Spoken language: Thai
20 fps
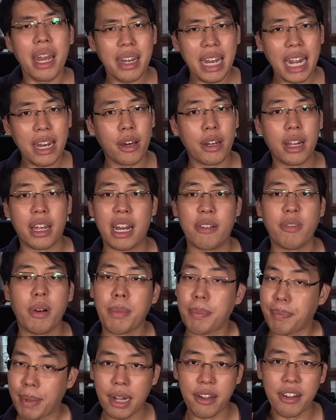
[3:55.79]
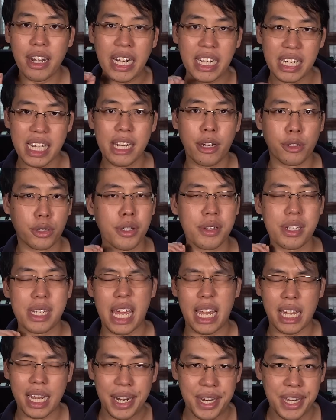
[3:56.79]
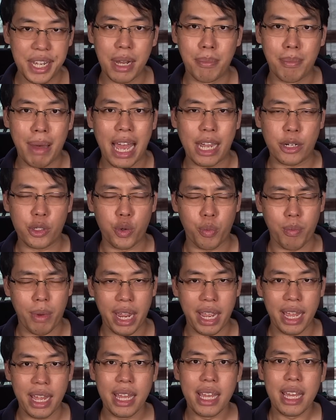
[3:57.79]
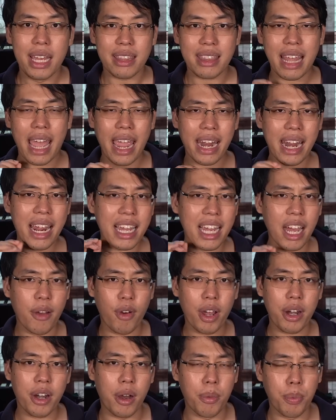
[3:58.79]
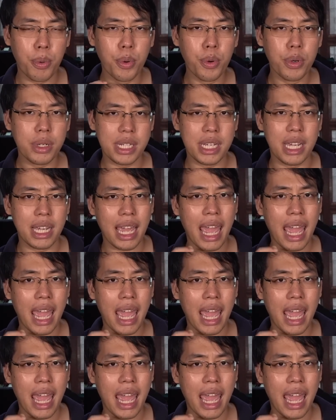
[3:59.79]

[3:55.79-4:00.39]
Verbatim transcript: แน่นอนนะครับว่ามันเป็นเรื่องที่เราต้องเสียเงินเยอะมากถูกไหมแต่ถ้าเกิดว่าเราพูดถึง